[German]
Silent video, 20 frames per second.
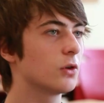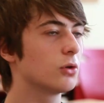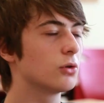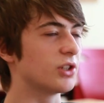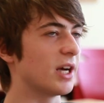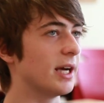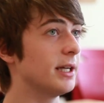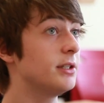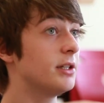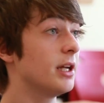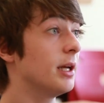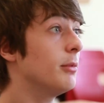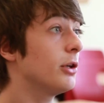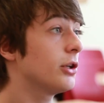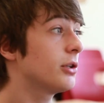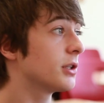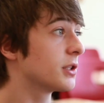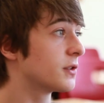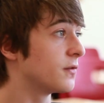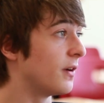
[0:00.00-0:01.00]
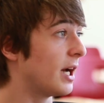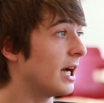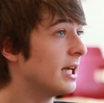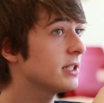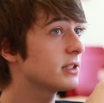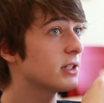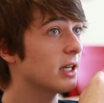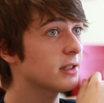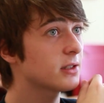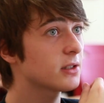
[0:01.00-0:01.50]
Seitdem ich das
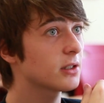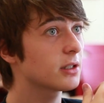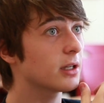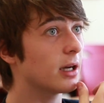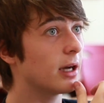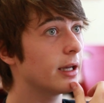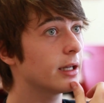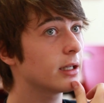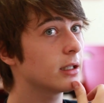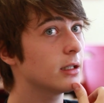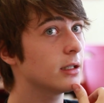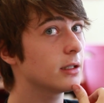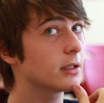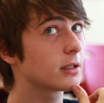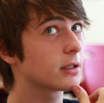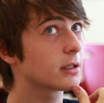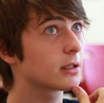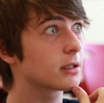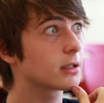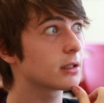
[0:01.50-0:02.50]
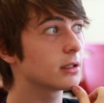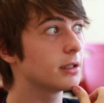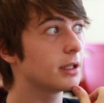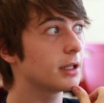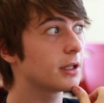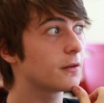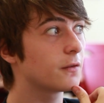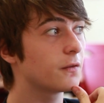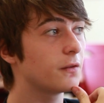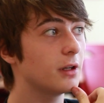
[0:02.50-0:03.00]
weiß, hat sich eigentlich
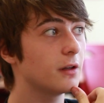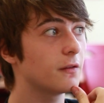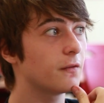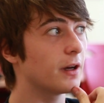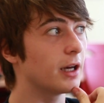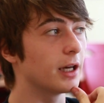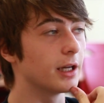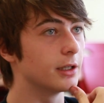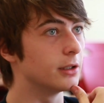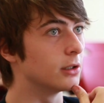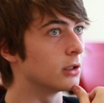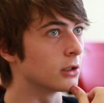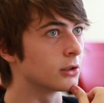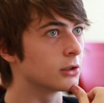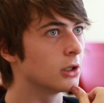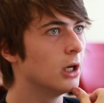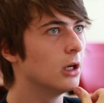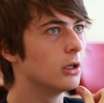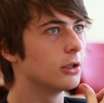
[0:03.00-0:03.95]
nicht viel verändert.